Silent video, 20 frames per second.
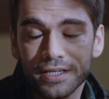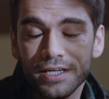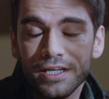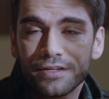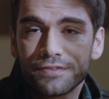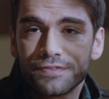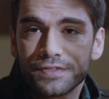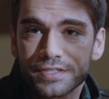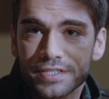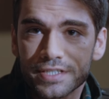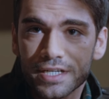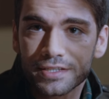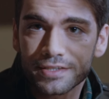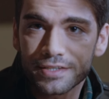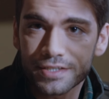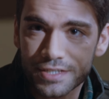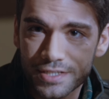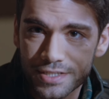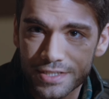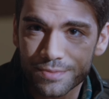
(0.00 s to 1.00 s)
İlk
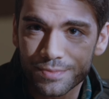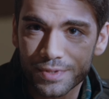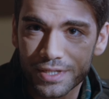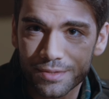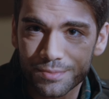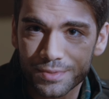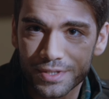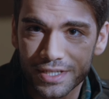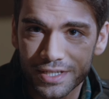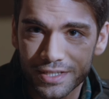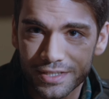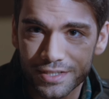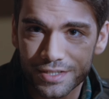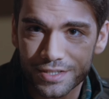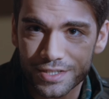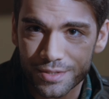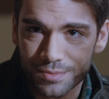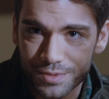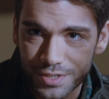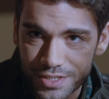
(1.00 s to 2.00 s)
fırsatta çizimlerimi de
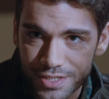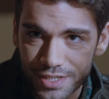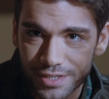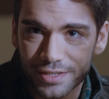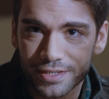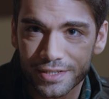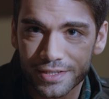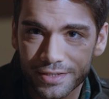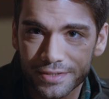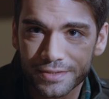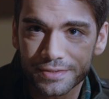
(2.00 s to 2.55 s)
getireceğim inşallah.